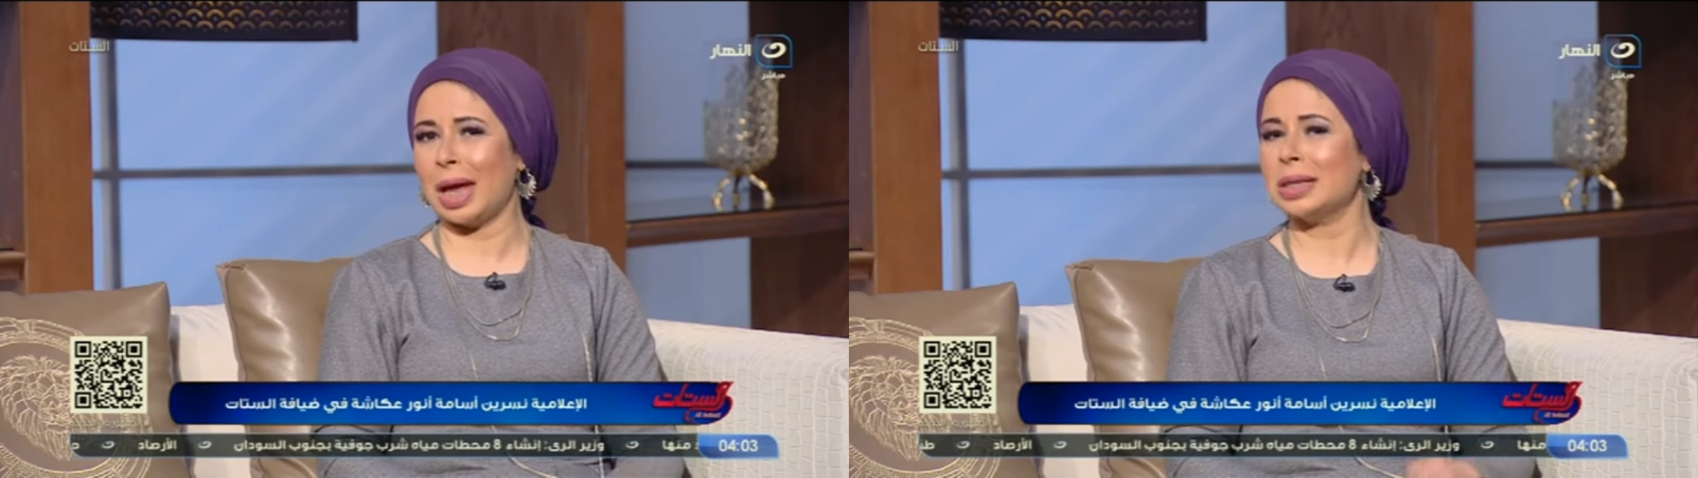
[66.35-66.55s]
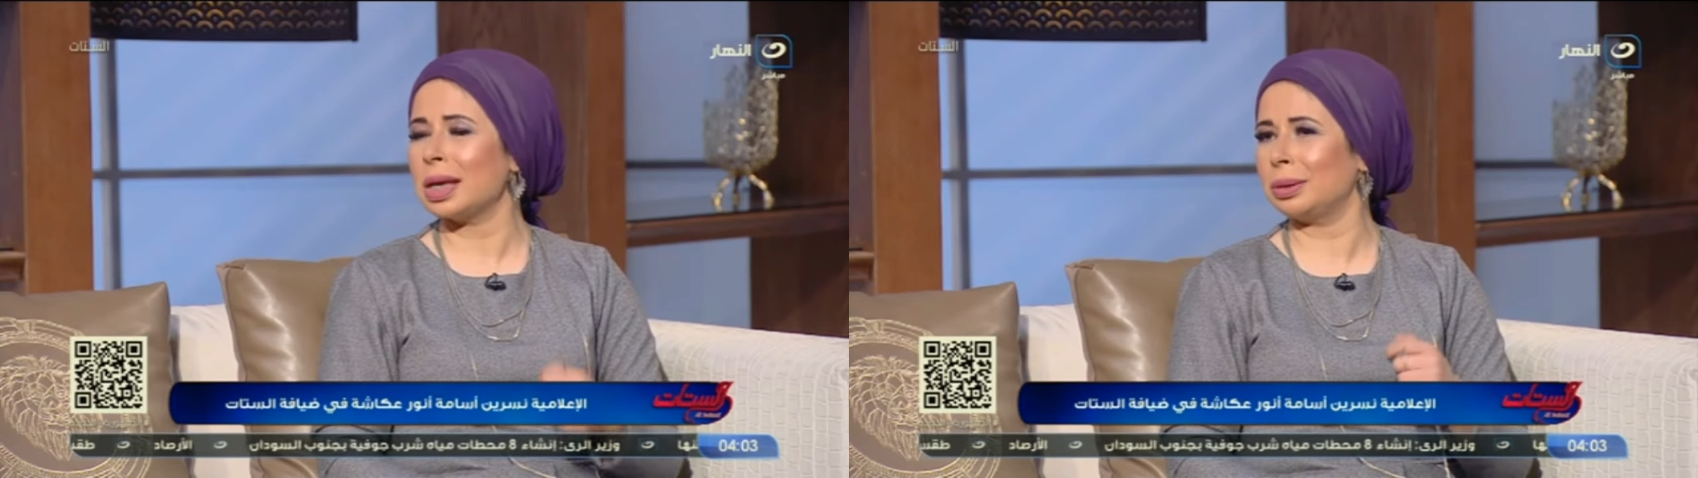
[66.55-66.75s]

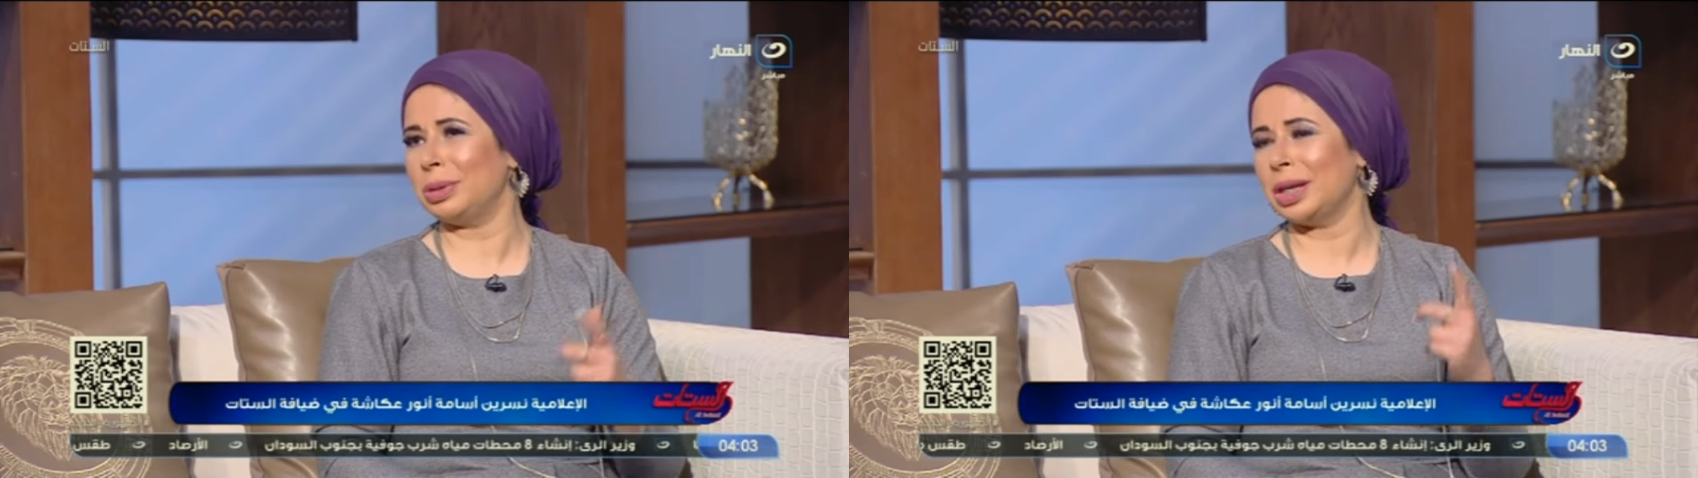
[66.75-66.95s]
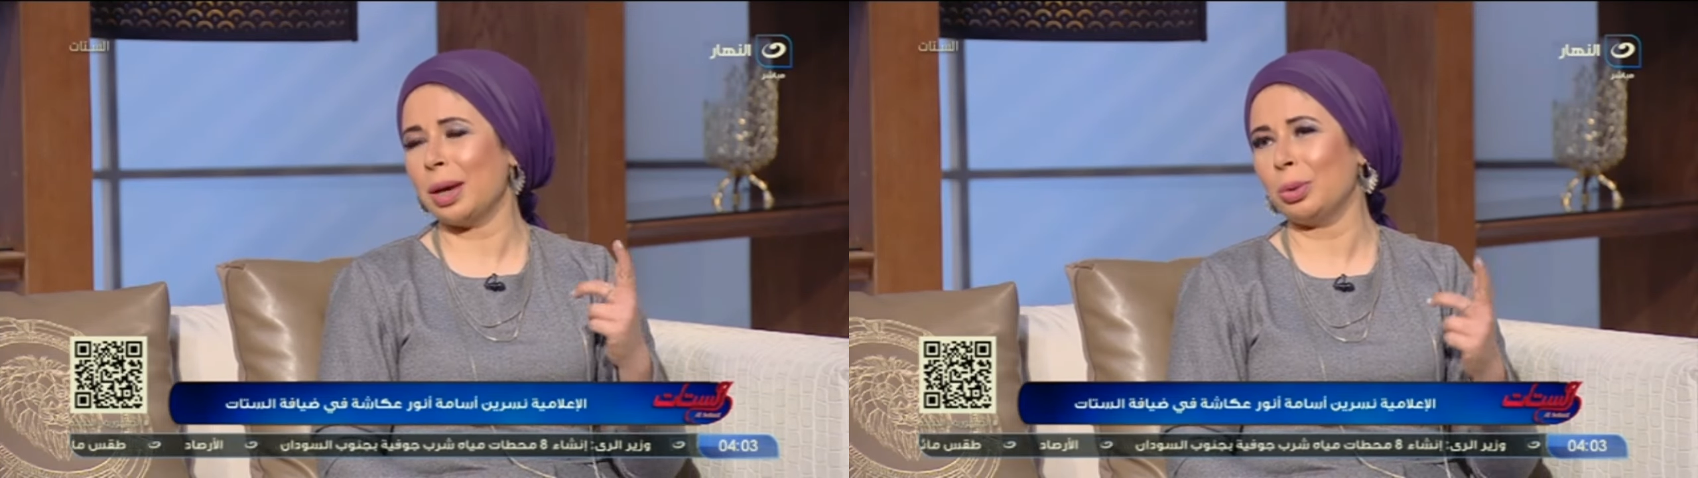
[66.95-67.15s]
اسد
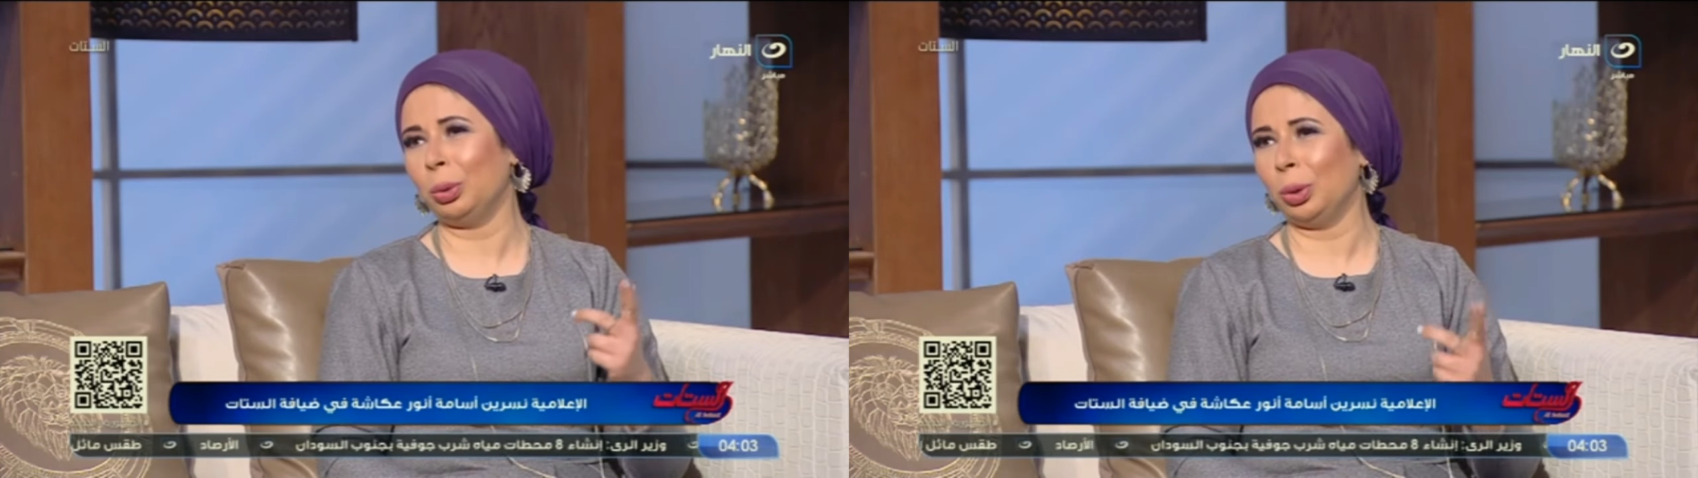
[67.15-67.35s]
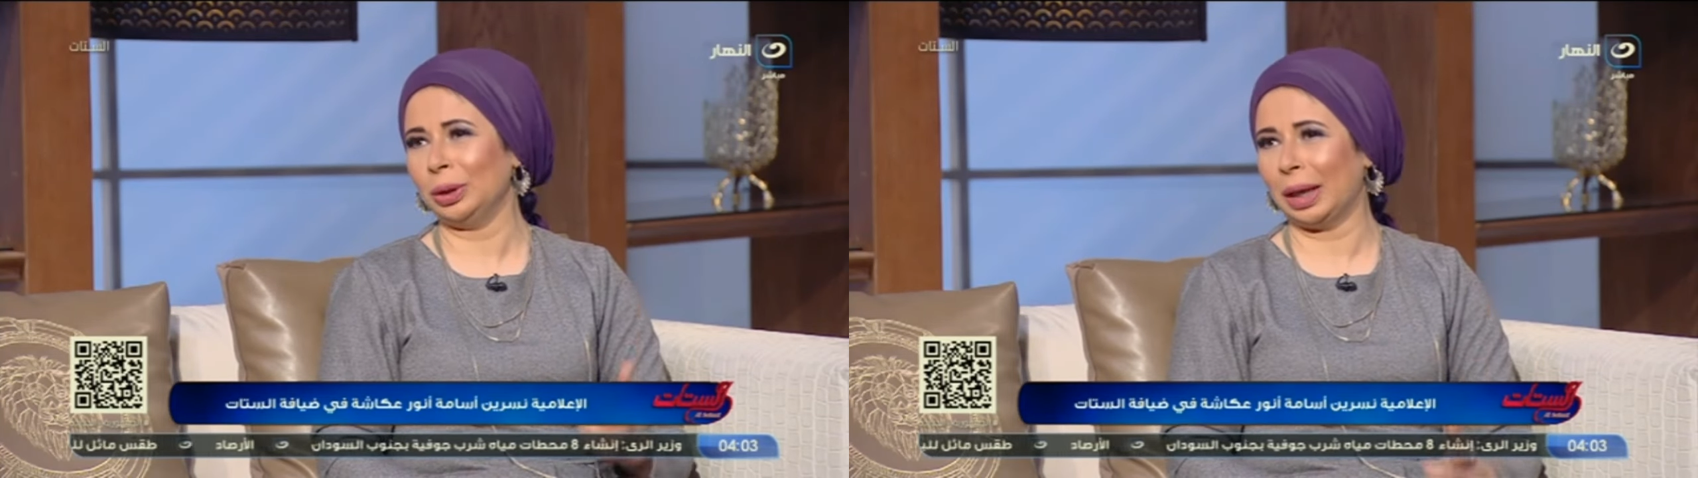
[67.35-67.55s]

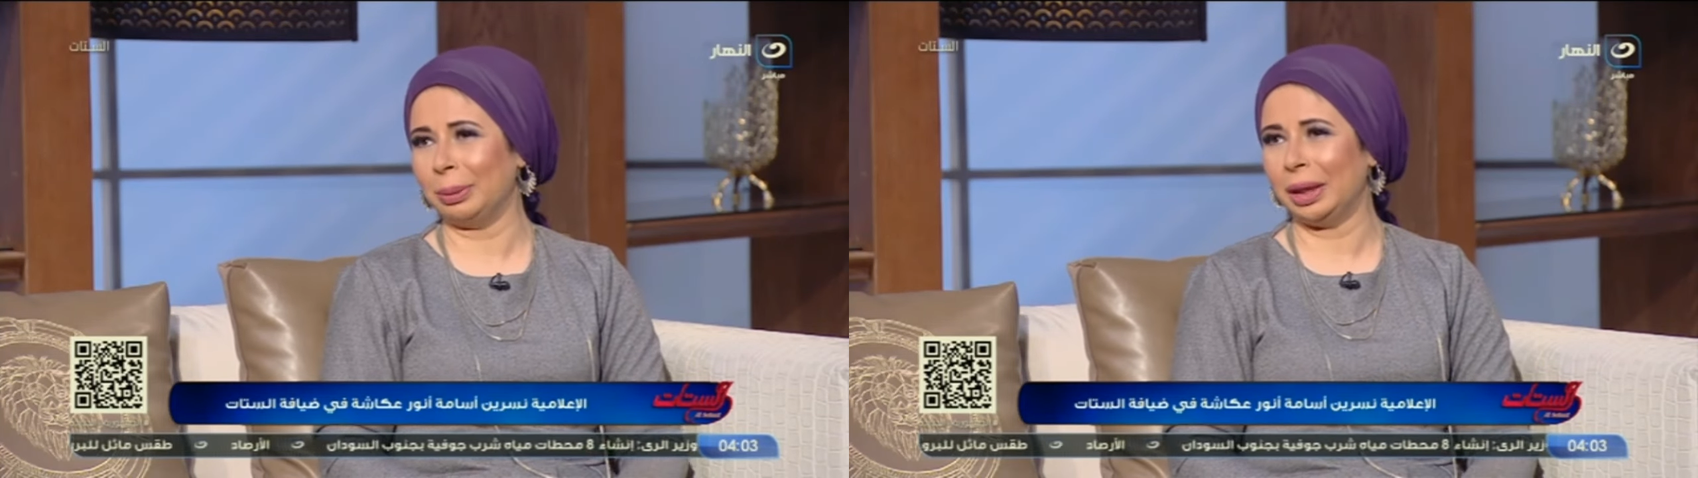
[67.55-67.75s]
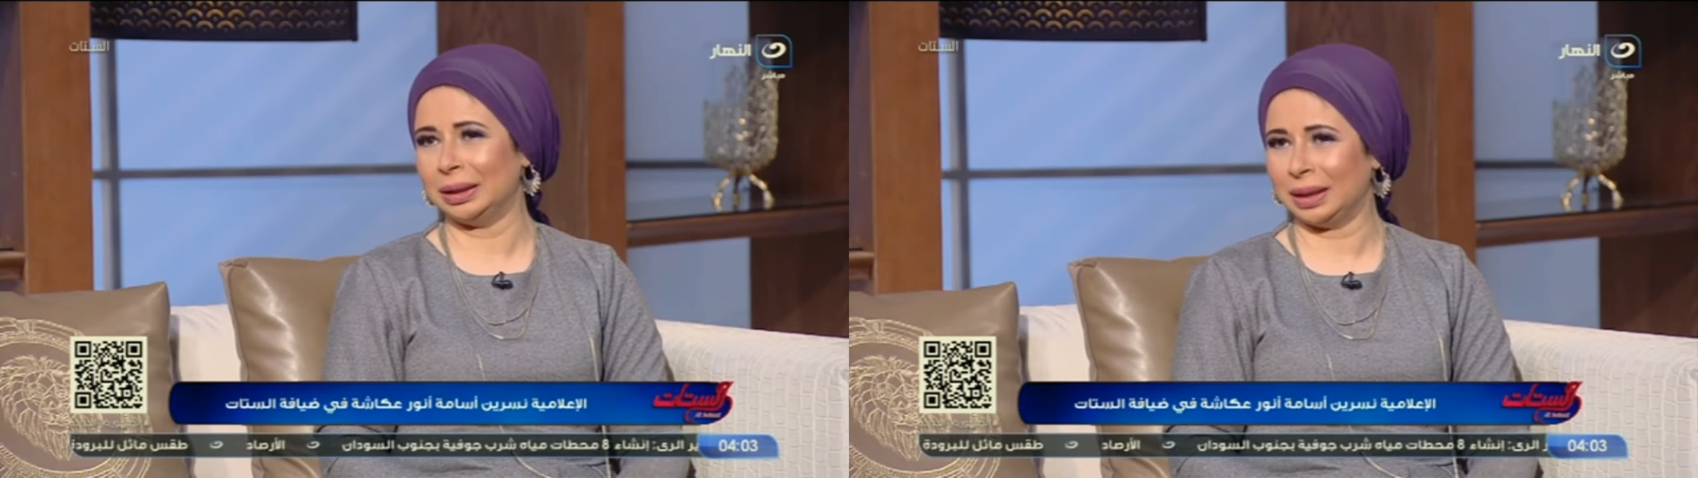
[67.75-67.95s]
بيقاوح وهو
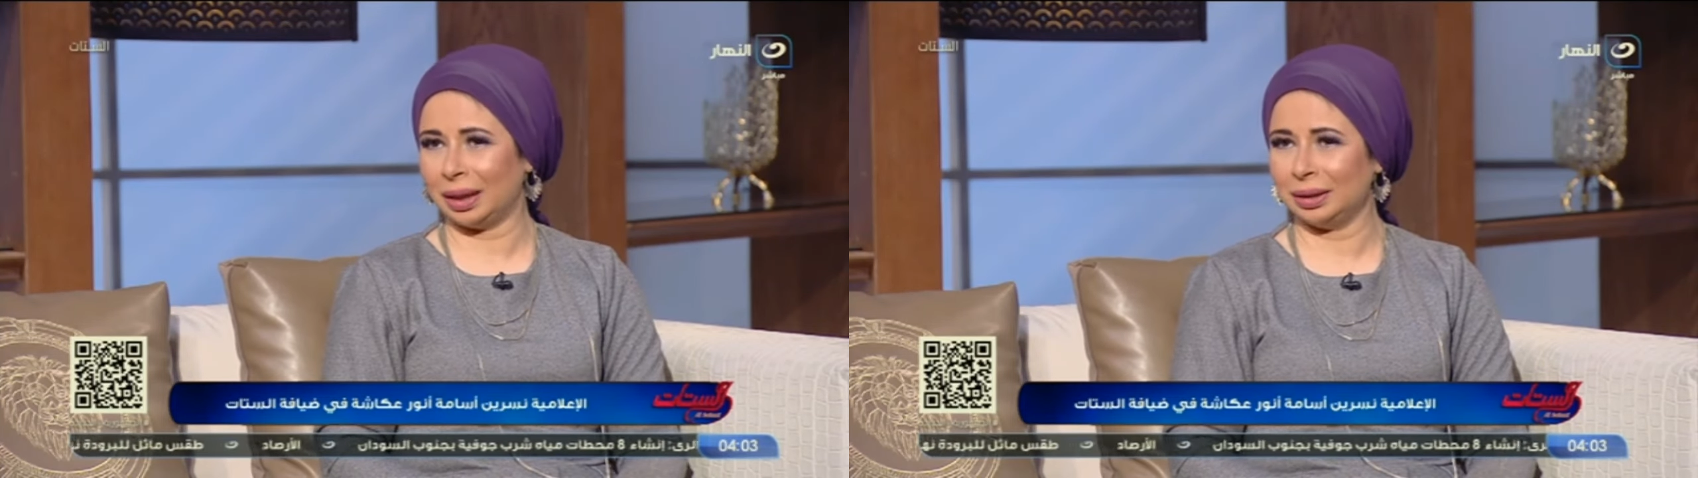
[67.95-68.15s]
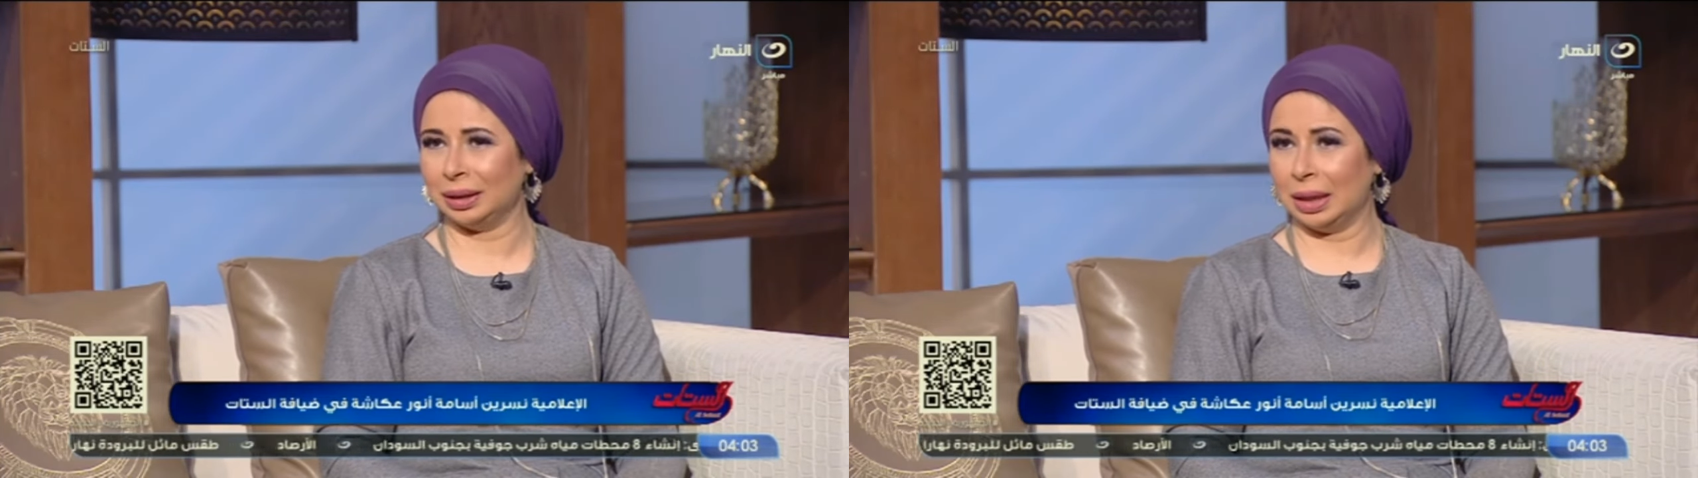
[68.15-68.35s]
تعبان
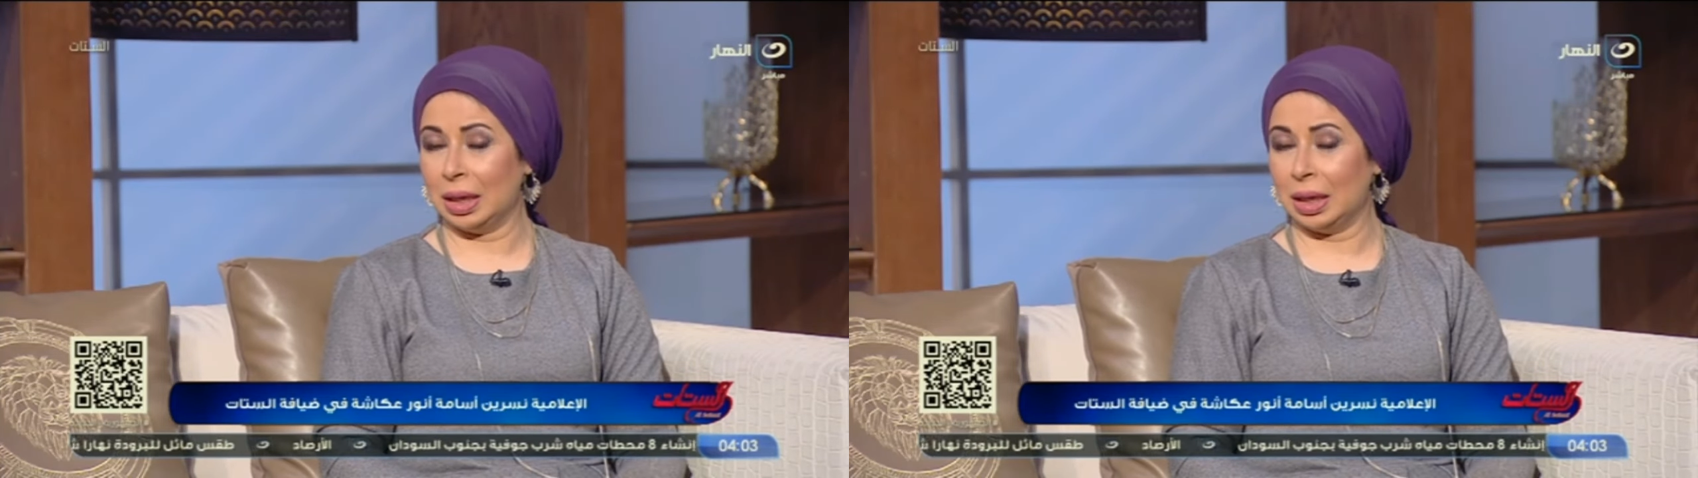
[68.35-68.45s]
يعني